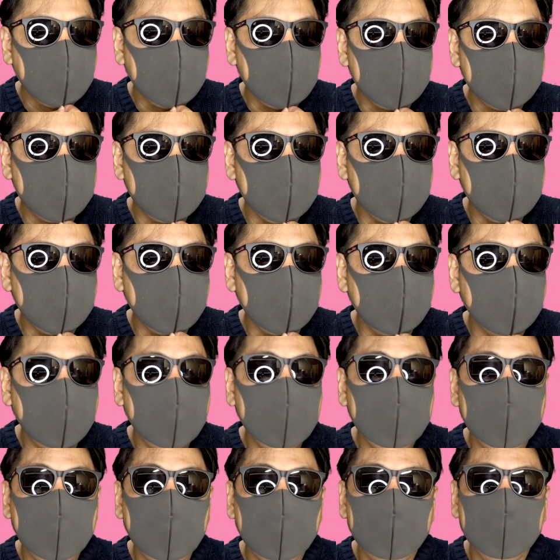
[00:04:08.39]
抱きついて
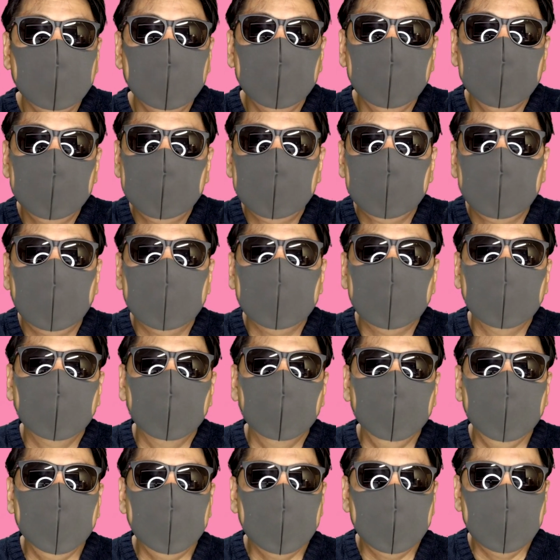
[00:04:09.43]
泣いてる
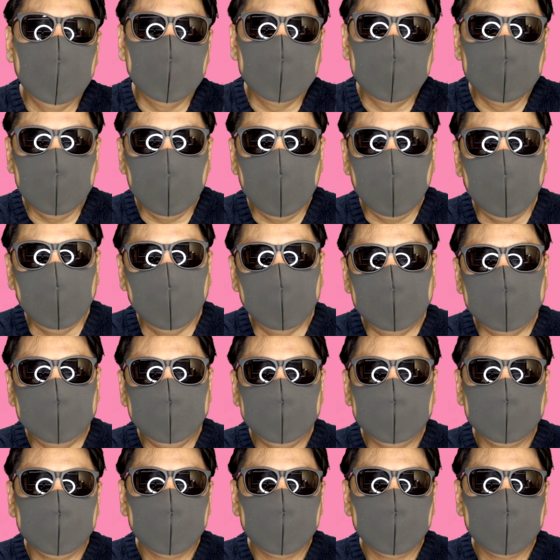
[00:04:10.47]
姿を見てですね、